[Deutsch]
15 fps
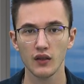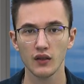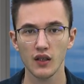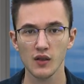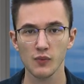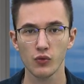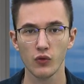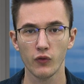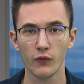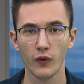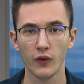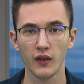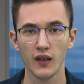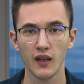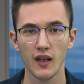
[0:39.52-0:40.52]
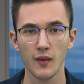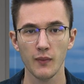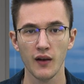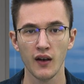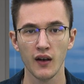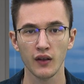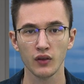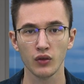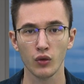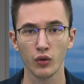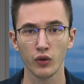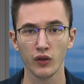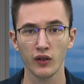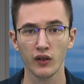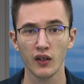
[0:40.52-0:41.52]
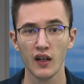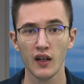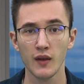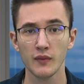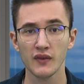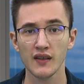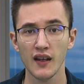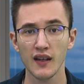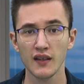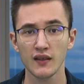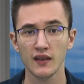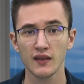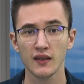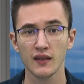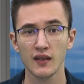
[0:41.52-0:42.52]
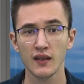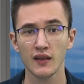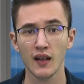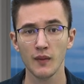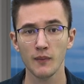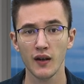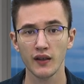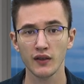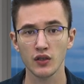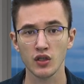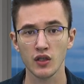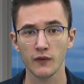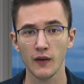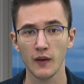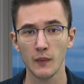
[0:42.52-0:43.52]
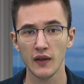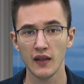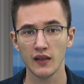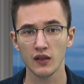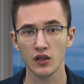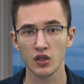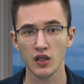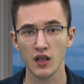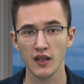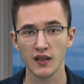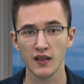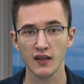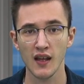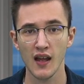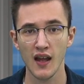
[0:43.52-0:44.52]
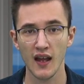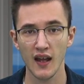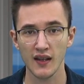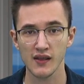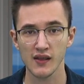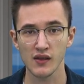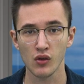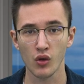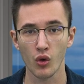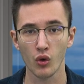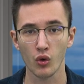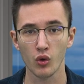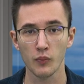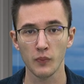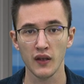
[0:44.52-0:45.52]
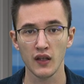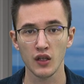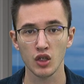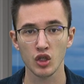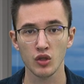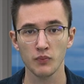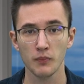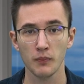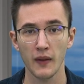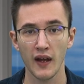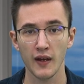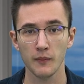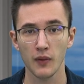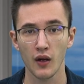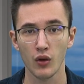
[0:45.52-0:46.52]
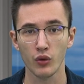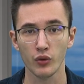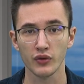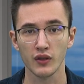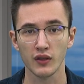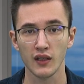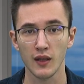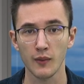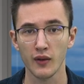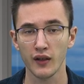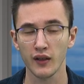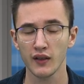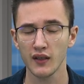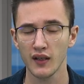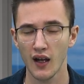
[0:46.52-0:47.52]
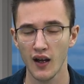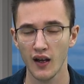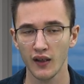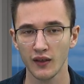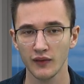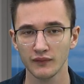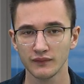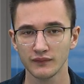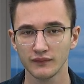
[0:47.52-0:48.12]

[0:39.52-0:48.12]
Das Buch von Eberhard Görner zeichnet die dramatische Familiengeschichte der ersten europäischen Bergbauunternehmerin nach